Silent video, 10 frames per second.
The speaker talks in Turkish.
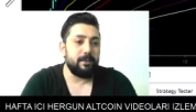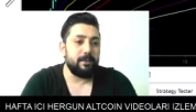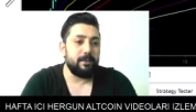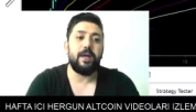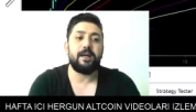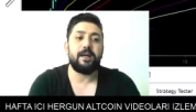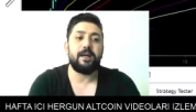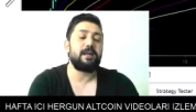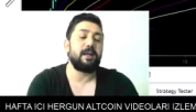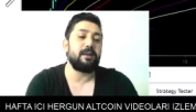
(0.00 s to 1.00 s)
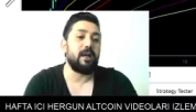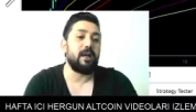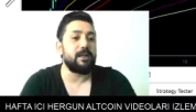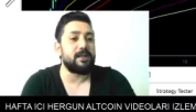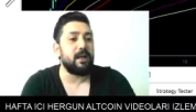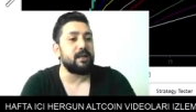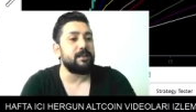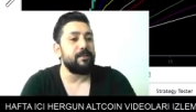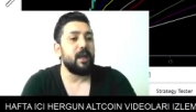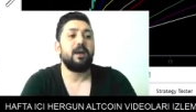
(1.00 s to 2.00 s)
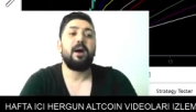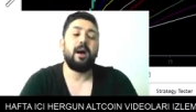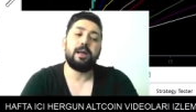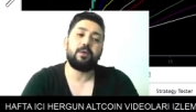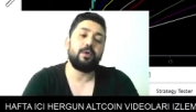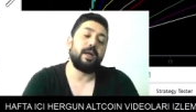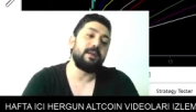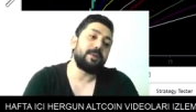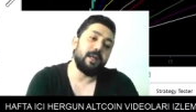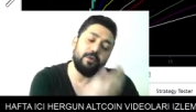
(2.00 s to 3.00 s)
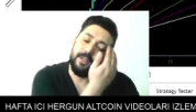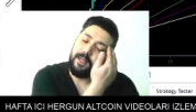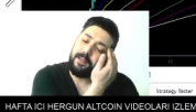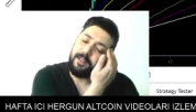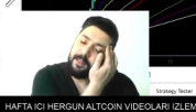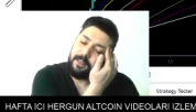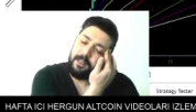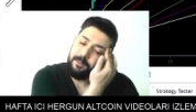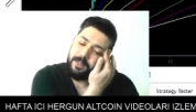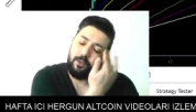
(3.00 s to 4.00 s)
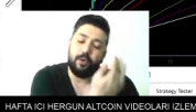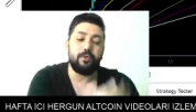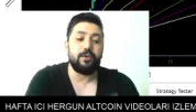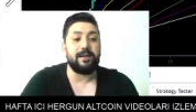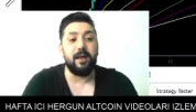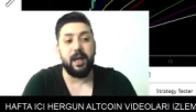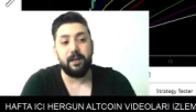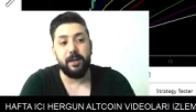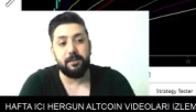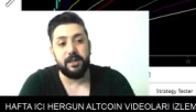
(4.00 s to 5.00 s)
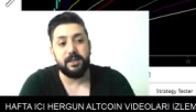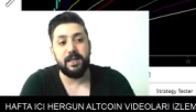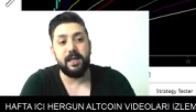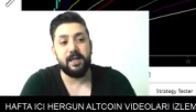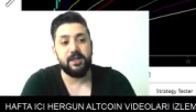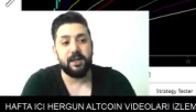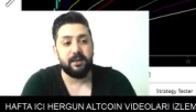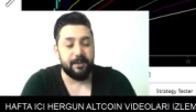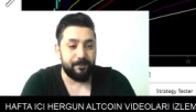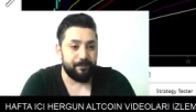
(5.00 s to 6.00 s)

Bunları da dikkat almanız lazım. Altcoin alıp satıyorsanız e, Bitcoin'i de takip etmeniz gerekecektir.